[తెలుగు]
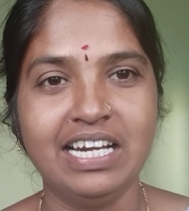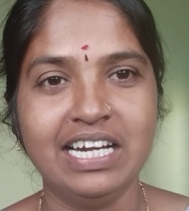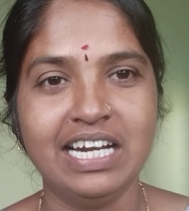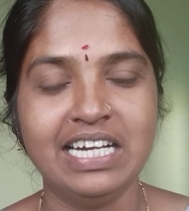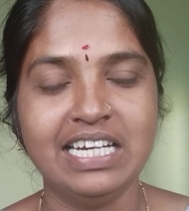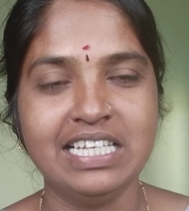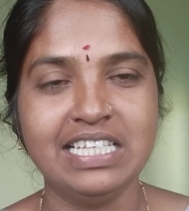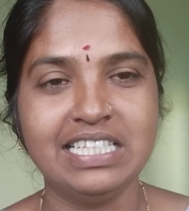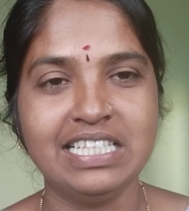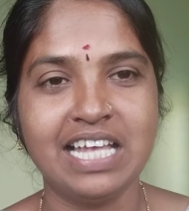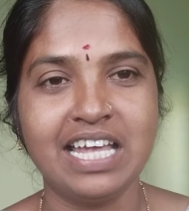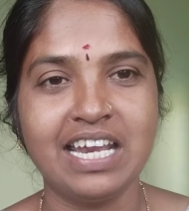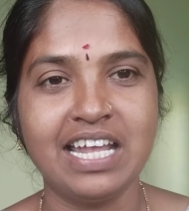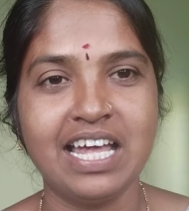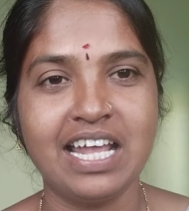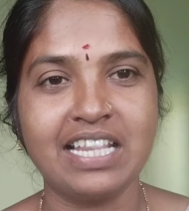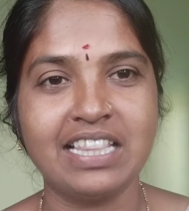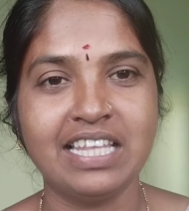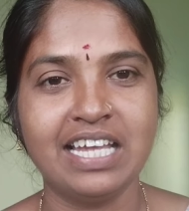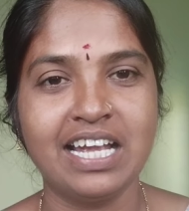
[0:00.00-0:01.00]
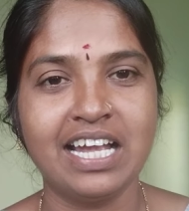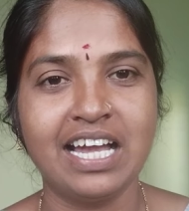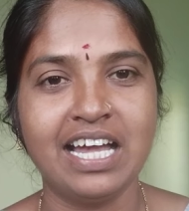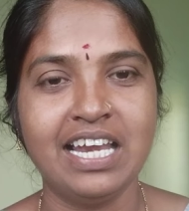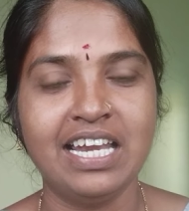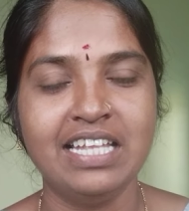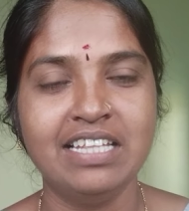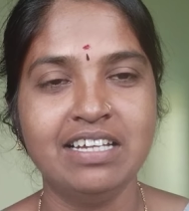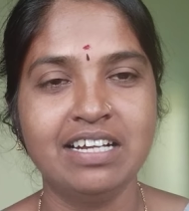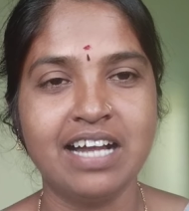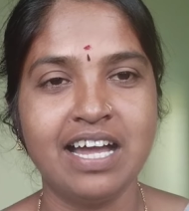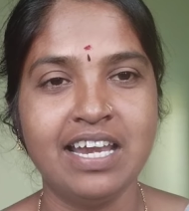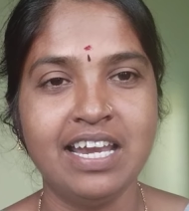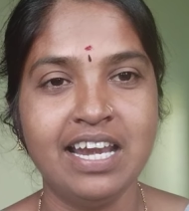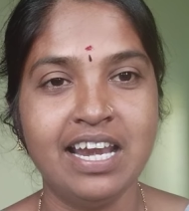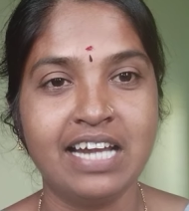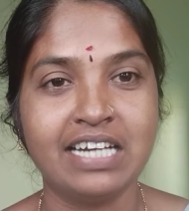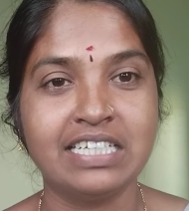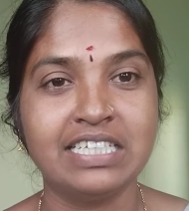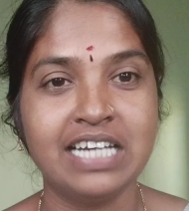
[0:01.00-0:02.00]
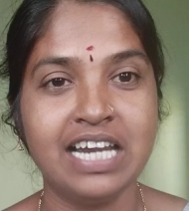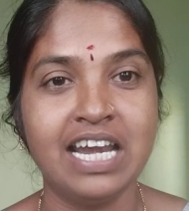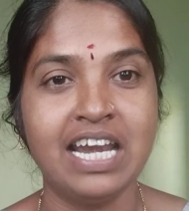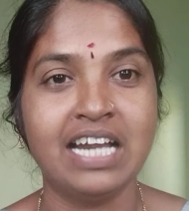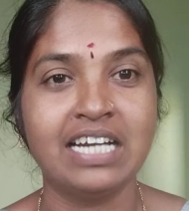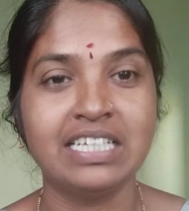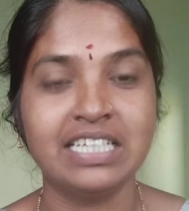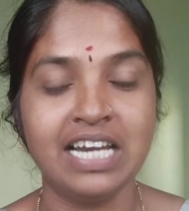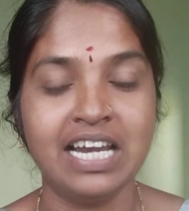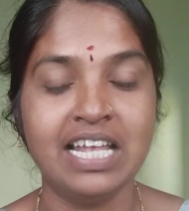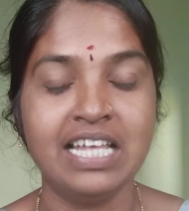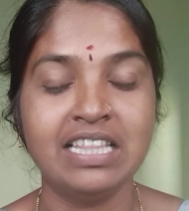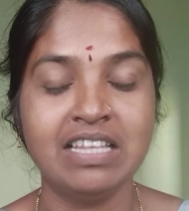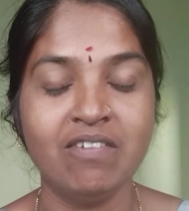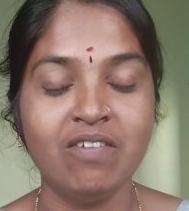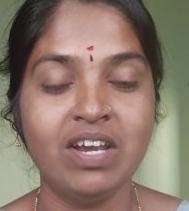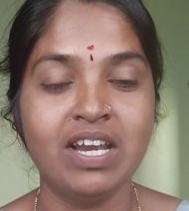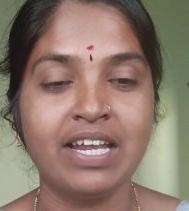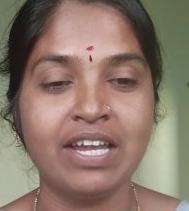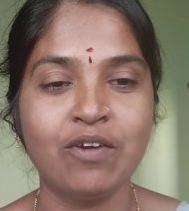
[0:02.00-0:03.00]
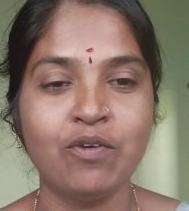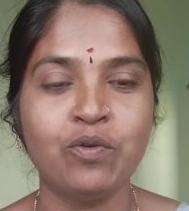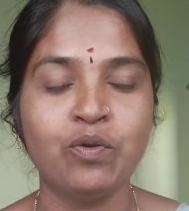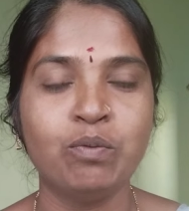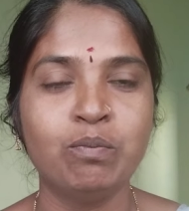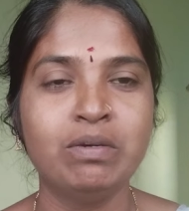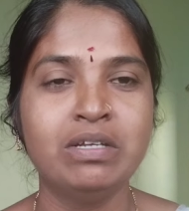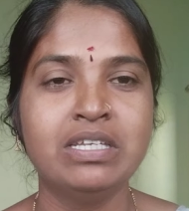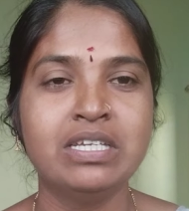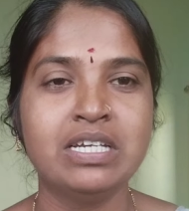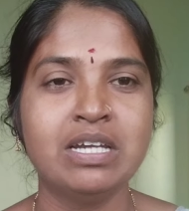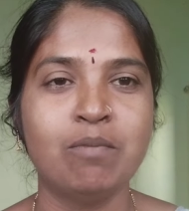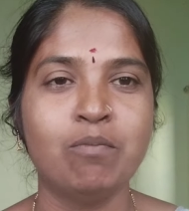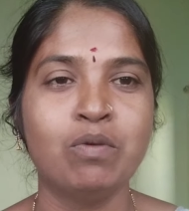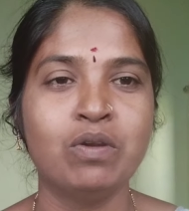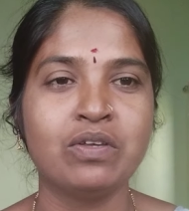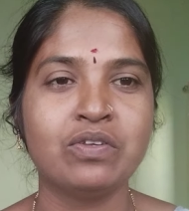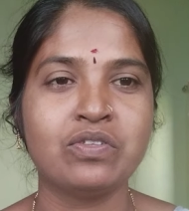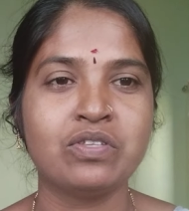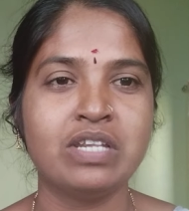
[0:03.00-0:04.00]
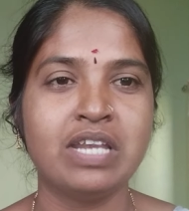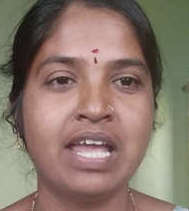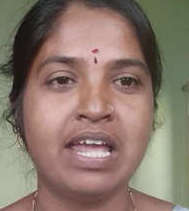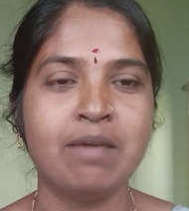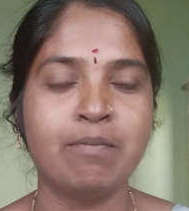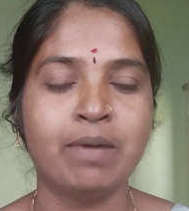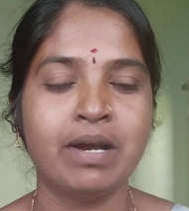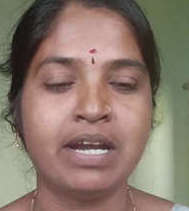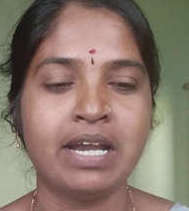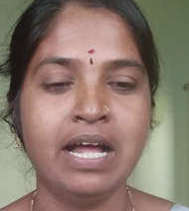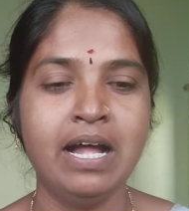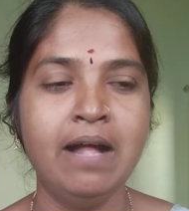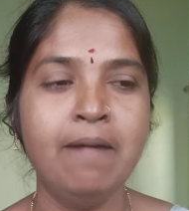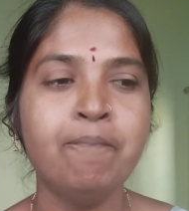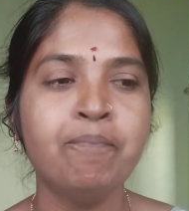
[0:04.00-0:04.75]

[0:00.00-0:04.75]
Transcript: నటిస్తారో అర్థం కాలేదు కానీ లక్షల లక్షలు అయితే వీళ్ళకి యూట్యూబ్ నుంచి డబ్బులు వస్తున్నాయి అనమాట